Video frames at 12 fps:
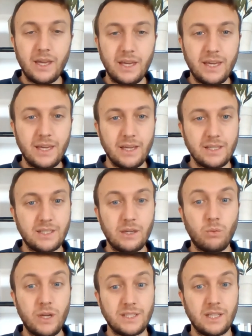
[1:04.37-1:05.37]
e se
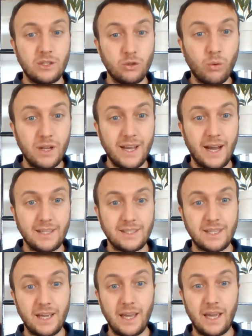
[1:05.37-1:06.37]
questa
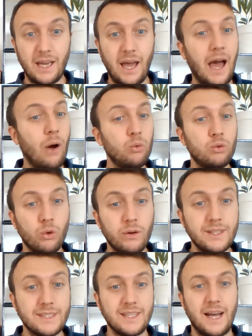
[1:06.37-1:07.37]
disuguaglianza è
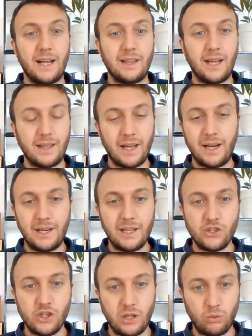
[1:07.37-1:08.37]
autorizzata dalla
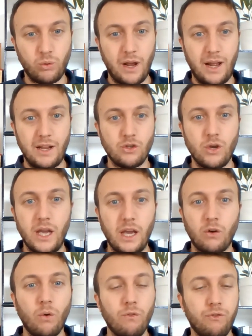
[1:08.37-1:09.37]
legge naturale, cioè è
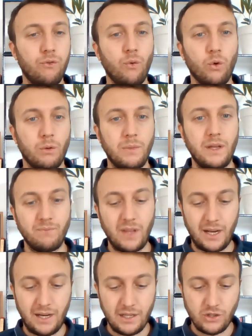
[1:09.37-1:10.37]
conforme
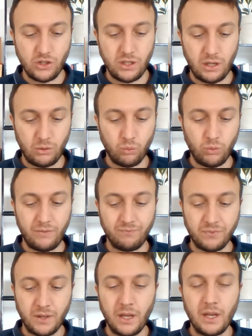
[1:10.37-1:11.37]
alla legge di natura.
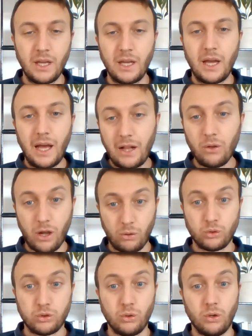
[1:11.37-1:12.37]
Allora
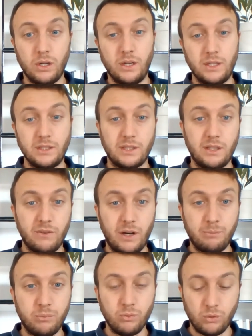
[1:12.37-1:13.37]
Rousseau eh, scriverà
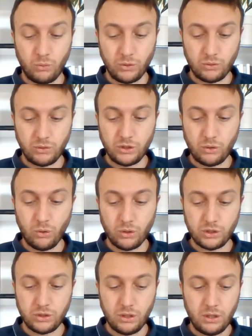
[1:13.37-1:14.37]
appunto questo
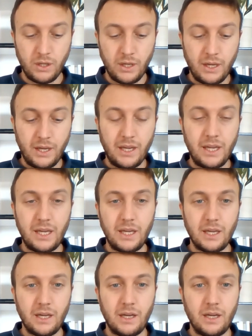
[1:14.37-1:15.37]
discorso
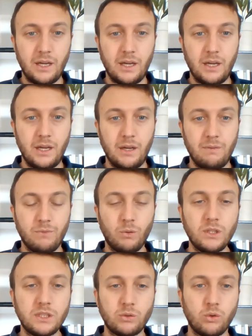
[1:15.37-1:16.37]
e eh, in
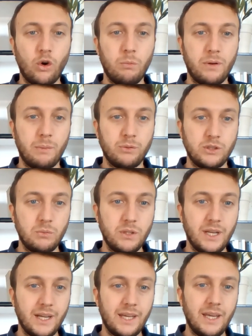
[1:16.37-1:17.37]
questa sua opera possiamo
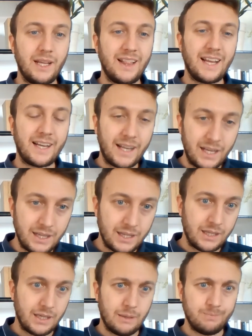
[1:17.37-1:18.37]
dire che la
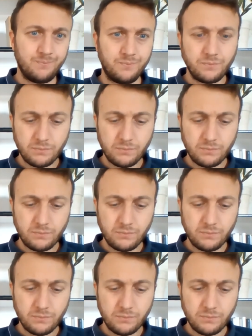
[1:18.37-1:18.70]
critica